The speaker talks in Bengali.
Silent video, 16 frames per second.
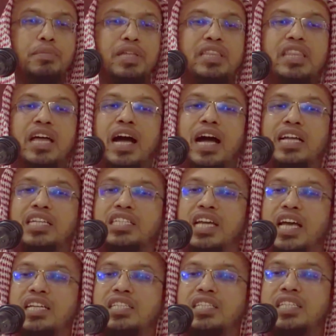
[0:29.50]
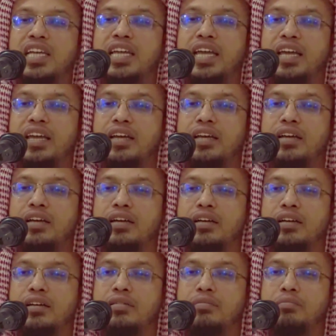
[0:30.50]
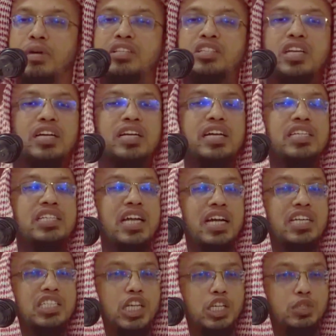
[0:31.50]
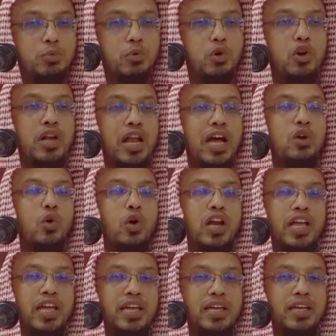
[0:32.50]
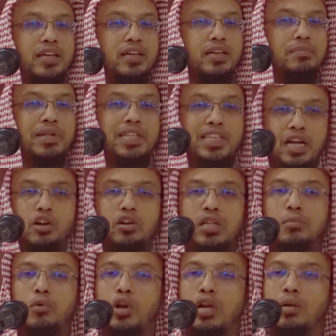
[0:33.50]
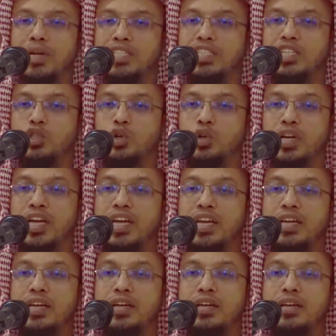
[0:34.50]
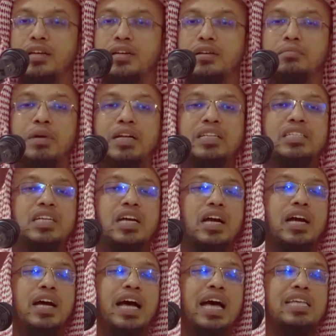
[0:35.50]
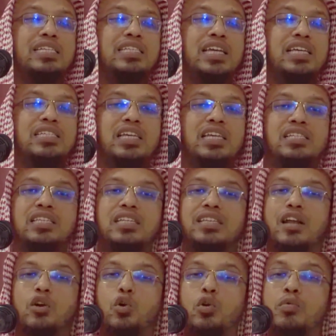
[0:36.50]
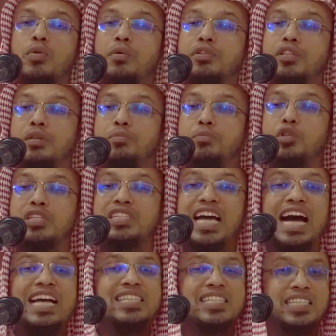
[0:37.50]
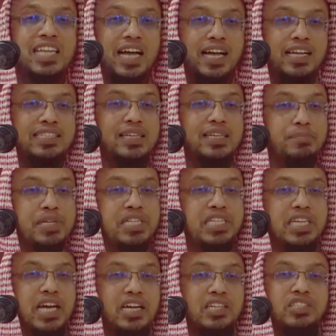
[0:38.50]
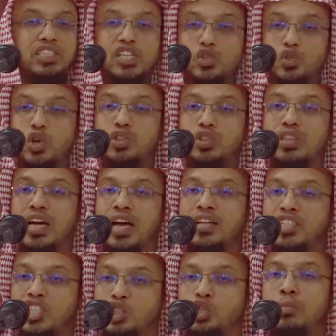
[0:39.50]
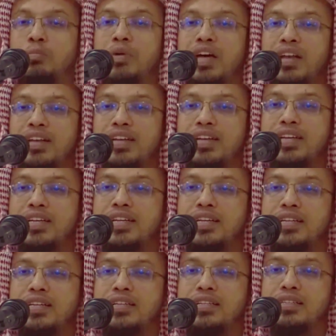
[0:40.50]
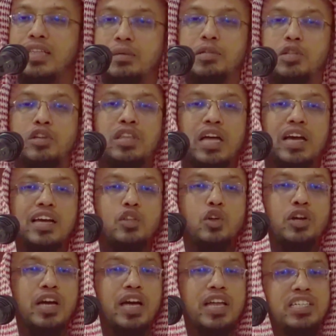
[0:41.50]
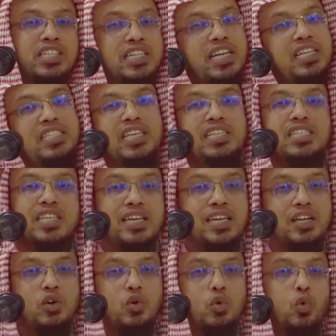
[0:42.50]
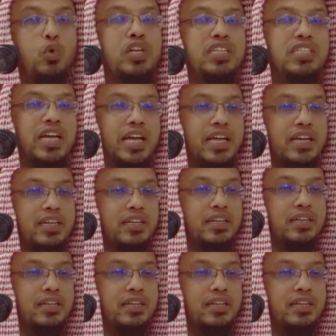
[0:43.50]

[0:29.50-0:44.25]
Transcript: মিথ্যা আশ্বাস দিয়ে বাচ্চাকে সে আশ্বাস পূরণ না করলে মিথ্যা কথা বললে বাচ্চার সঙ্গে বাচ্চা আস্তে আস্তে আস্তে তার অভিভাবকদের প্রতি যে আস্থা যে বিশ্বাস যে শ্রদ্ধা যে সম্মান তার ভিতরে থাকা দরকার সেটা আস্তে আস্তে উঠে যায়